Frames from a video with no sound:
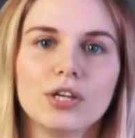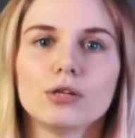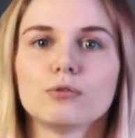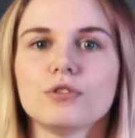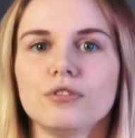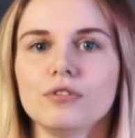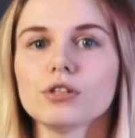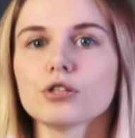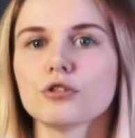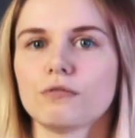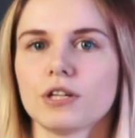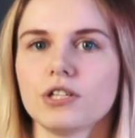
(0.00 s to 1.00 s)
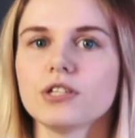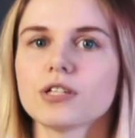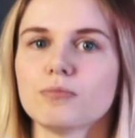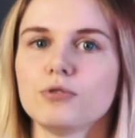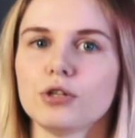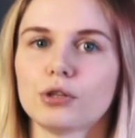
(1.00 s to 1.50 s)
Меня удивило, что в
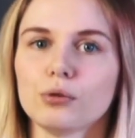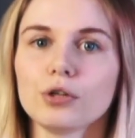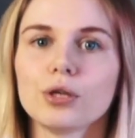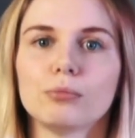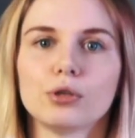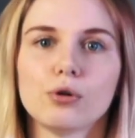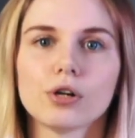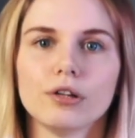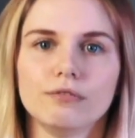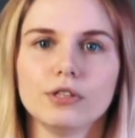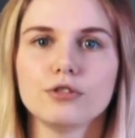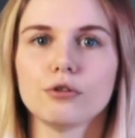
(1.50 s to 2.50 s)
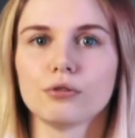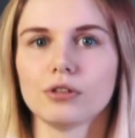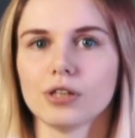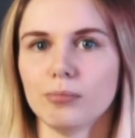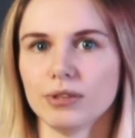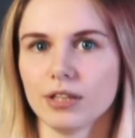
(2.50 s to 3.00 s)
российском ТикТоке много видео
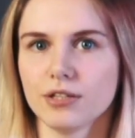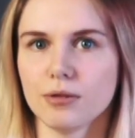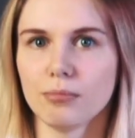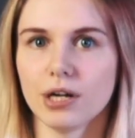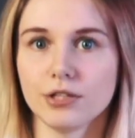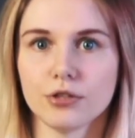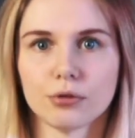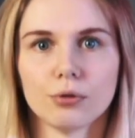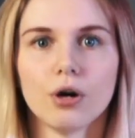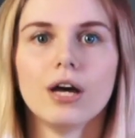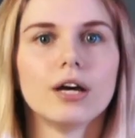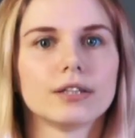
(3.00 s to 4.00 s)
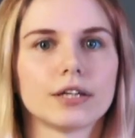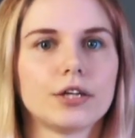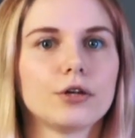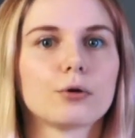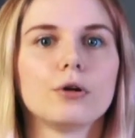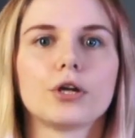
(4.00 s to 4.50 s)
на ЛГБТ-тематику.
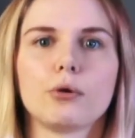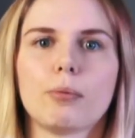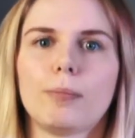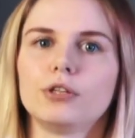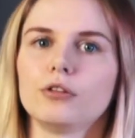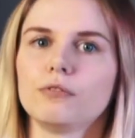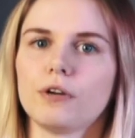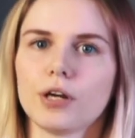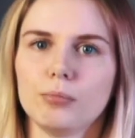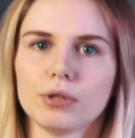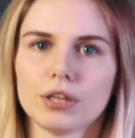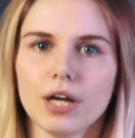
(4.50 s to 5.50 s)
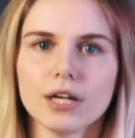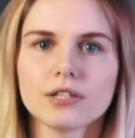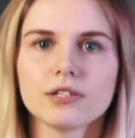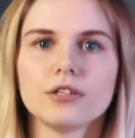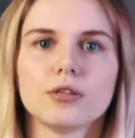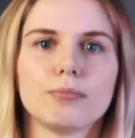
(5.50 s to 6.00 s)
Такие ролики попадают в
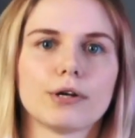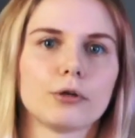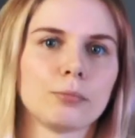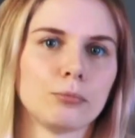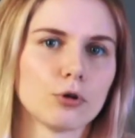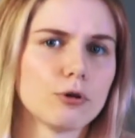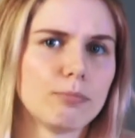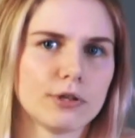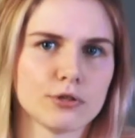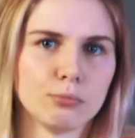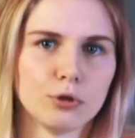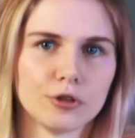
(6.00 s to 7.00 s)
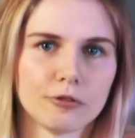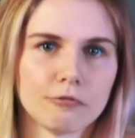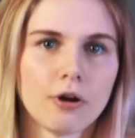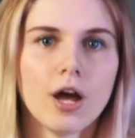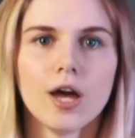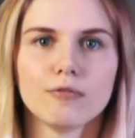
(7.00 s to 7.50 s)
рекомендации и набирают много просмотров.
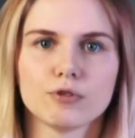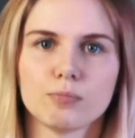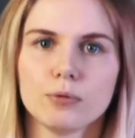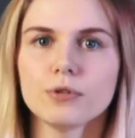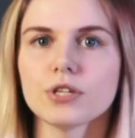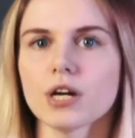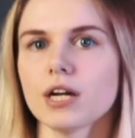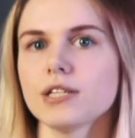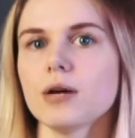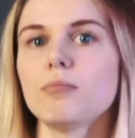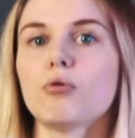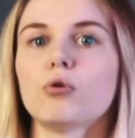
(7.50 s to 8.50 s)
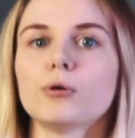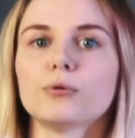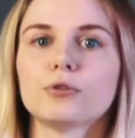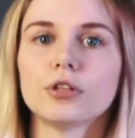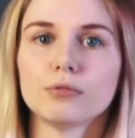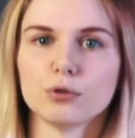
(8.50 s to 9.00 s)
Вспомните хотя бы
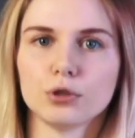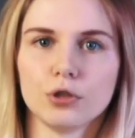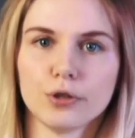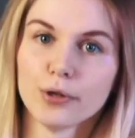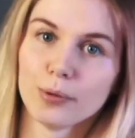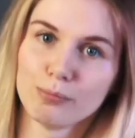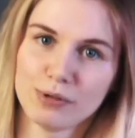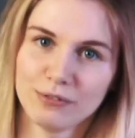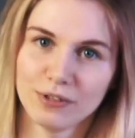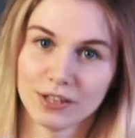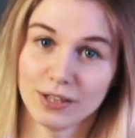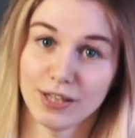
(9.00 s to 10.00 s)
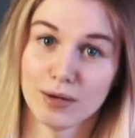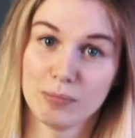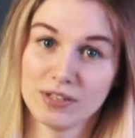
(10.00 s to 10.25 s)
Олю Тыкву с ее «Привет, я